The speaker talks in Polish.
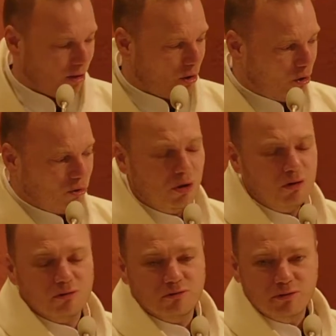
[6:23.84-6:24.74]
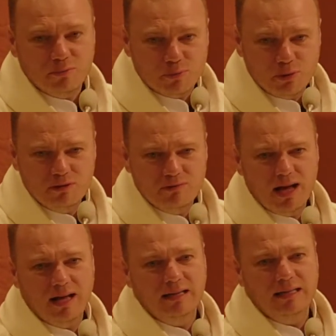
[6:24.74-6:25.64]
Ono
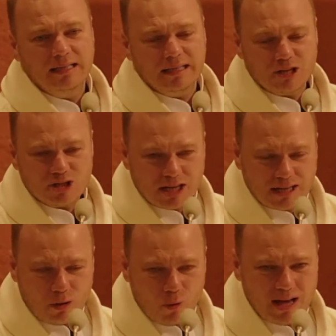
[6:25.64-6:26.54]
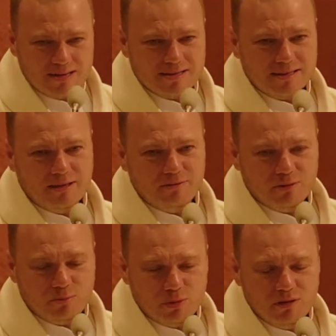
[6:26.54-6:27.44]
wypływa, ta rzeka łaski
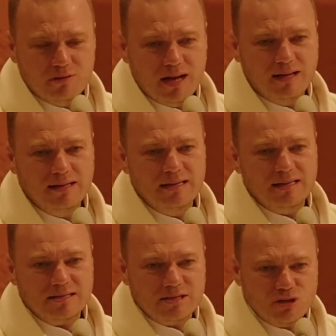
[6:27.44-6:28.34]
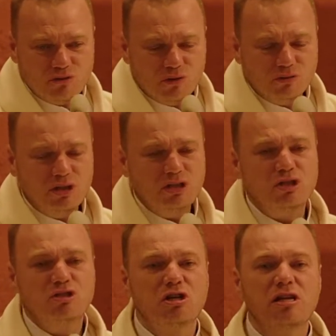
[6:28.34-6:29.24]
wypływa ze
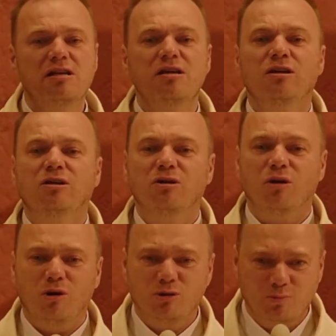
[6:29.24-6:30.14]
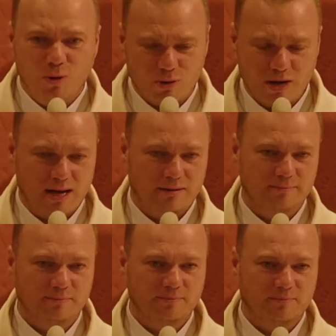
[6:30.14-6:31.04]
świątyni, czyli od Boga.
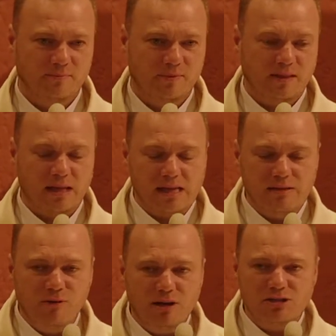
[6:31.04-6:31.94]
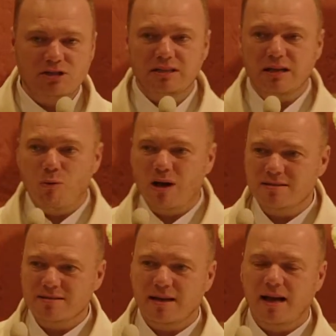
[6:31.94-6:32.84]
I właśnie ta
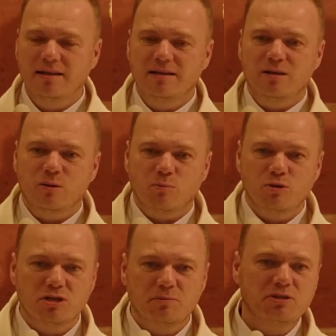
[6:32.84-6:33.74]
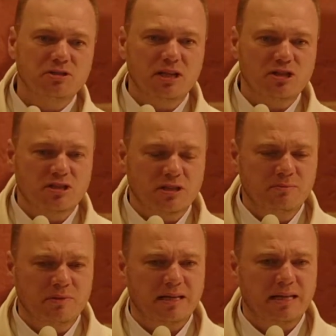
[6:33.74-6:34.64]
łaska może być też
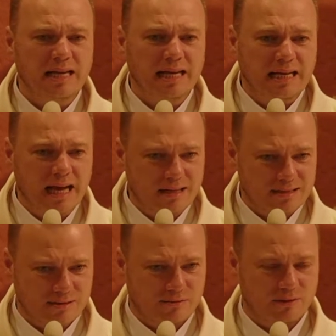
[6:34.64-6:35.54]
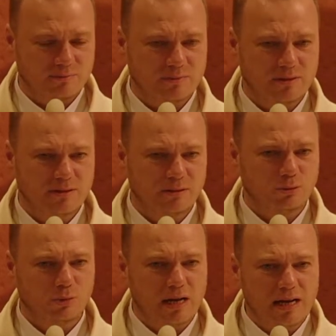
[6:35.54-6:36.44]
tym lekarstwem,
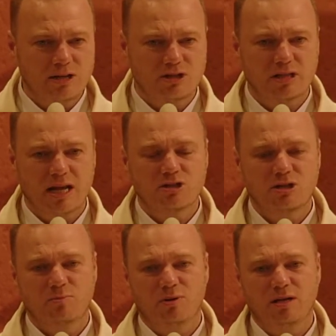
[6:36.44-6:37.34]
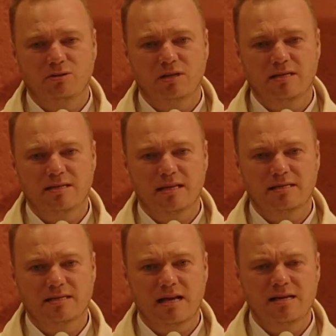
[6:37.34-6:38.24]
które leczy nasze poranione
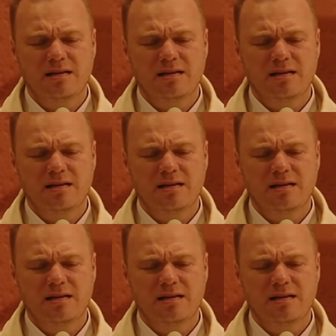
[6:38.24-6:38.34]
serca.